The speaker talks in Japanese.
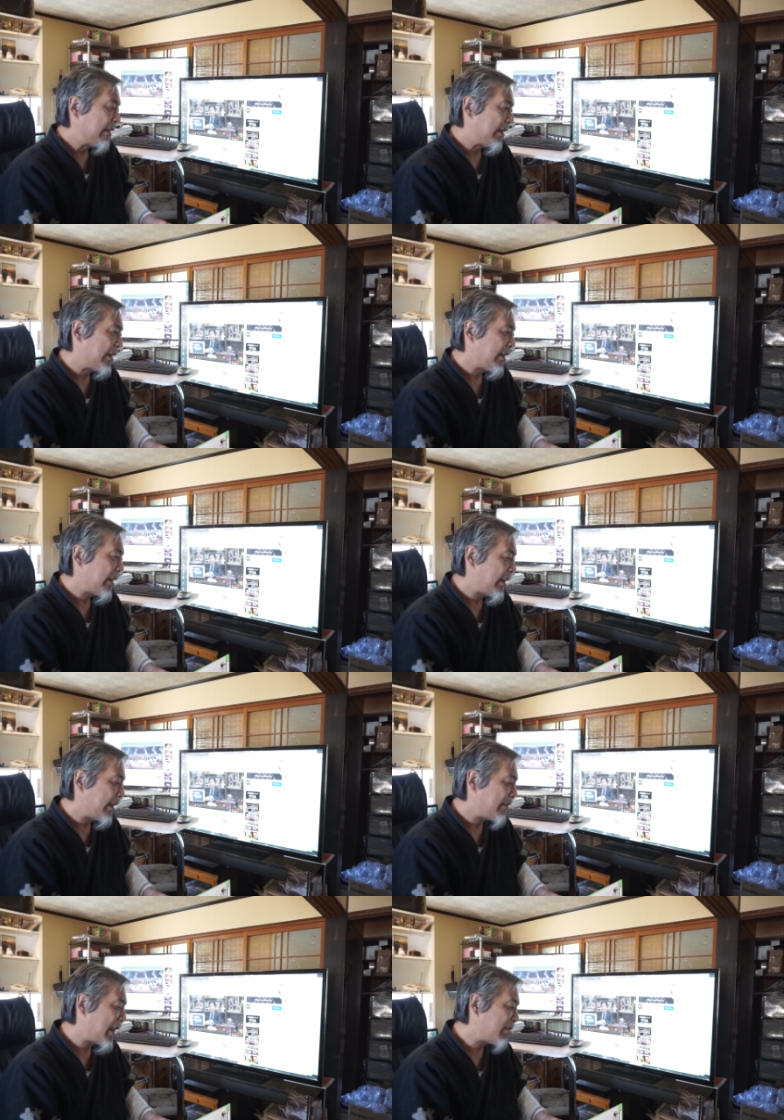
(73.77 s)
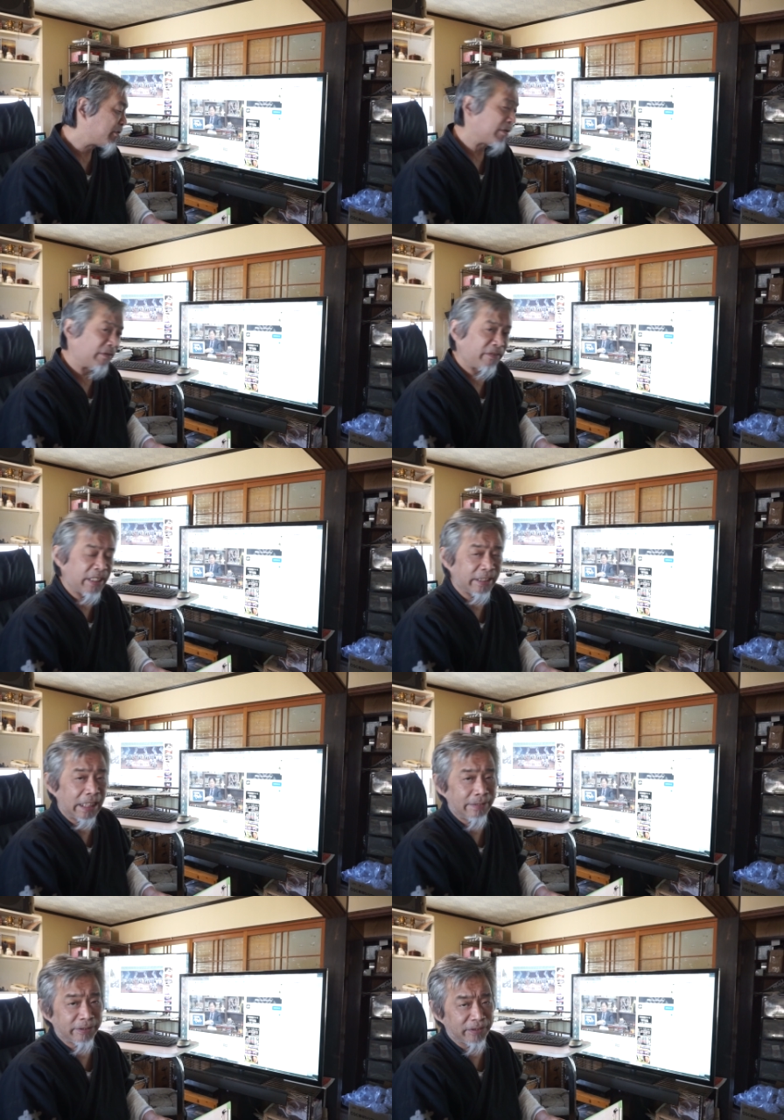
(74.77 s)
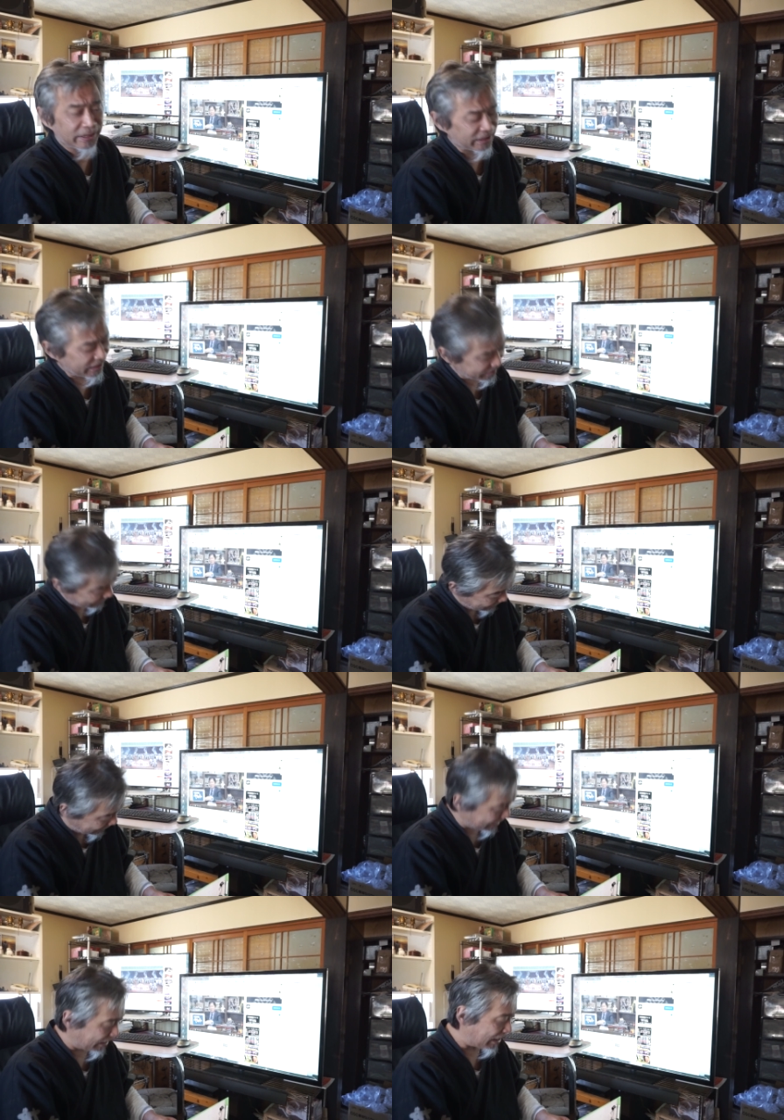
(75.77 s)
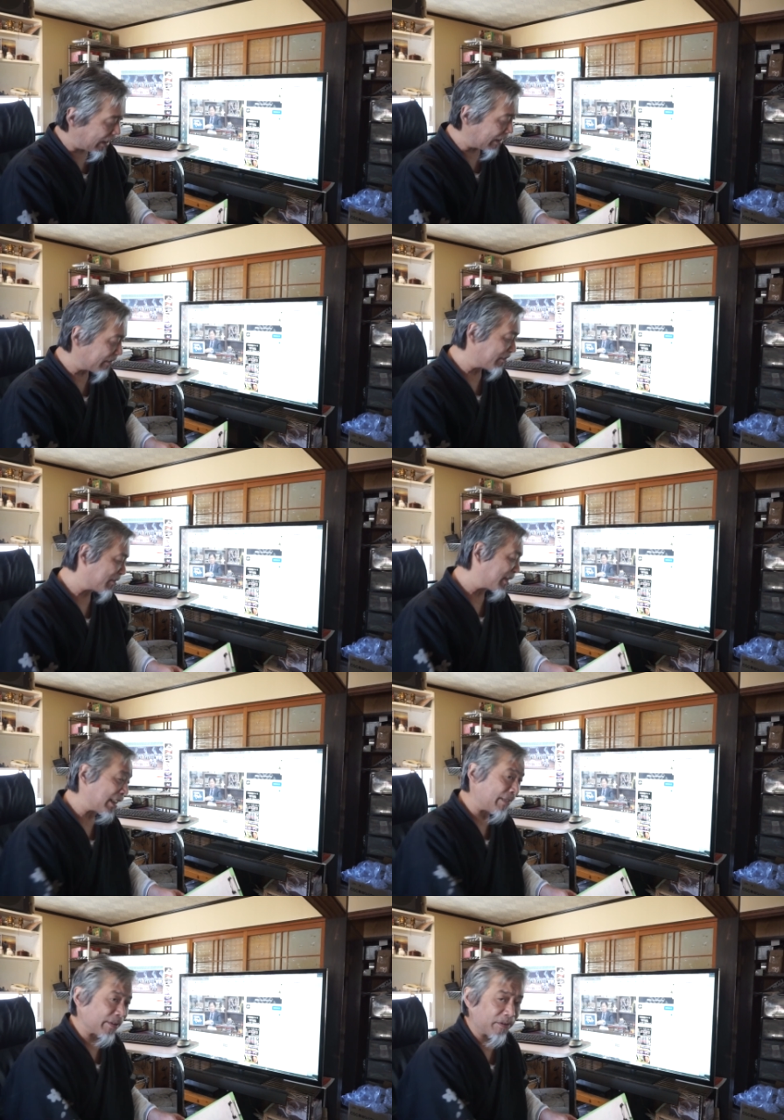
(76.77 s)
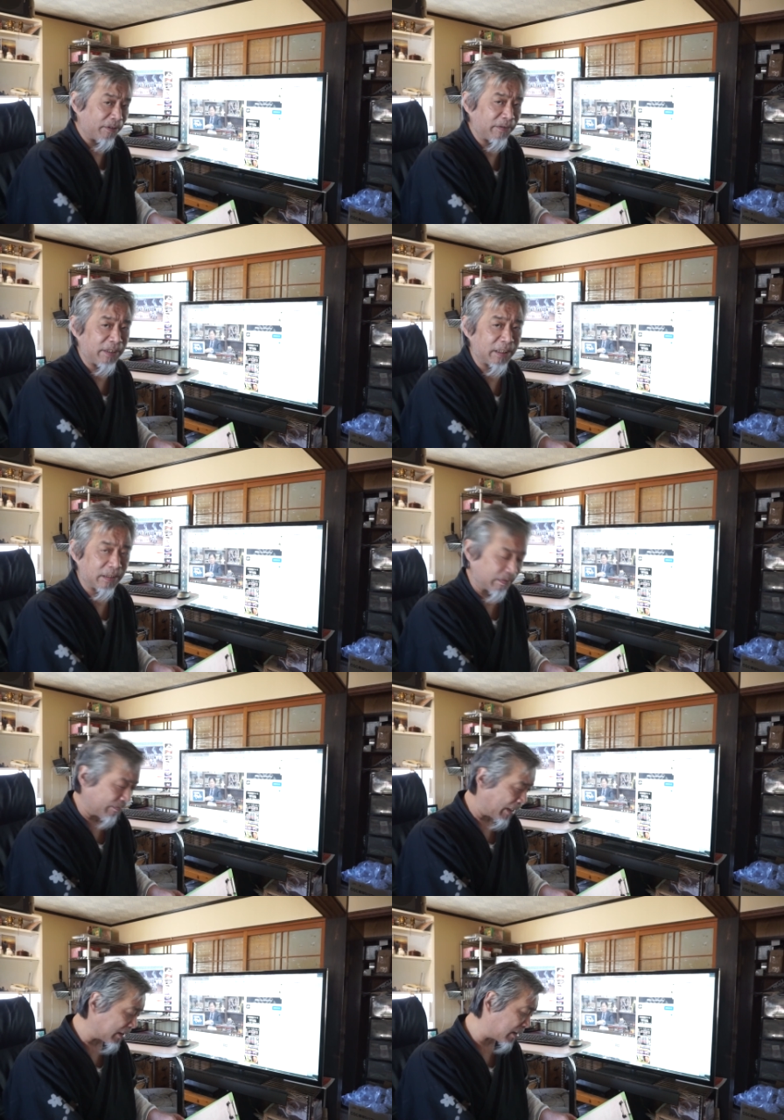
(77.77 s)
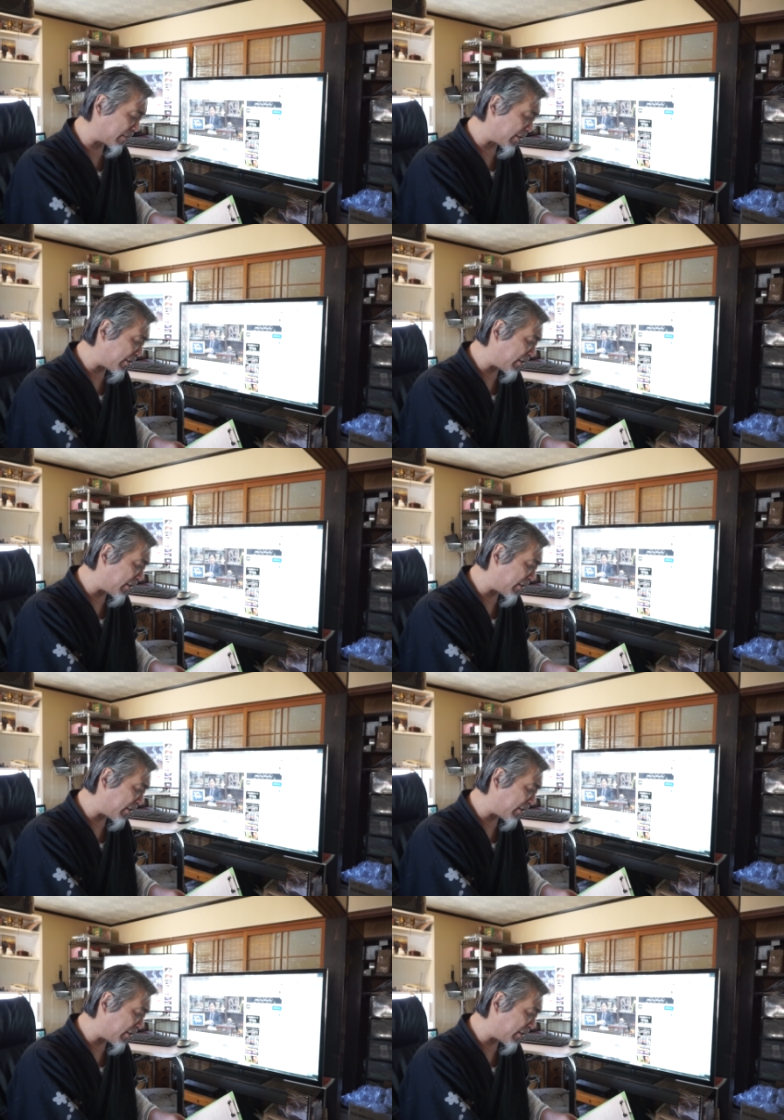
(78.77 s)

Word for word: えー、まあ宇宙戦艦ヤマトネタですねあの宇宙戦艦ヤマト本日罰病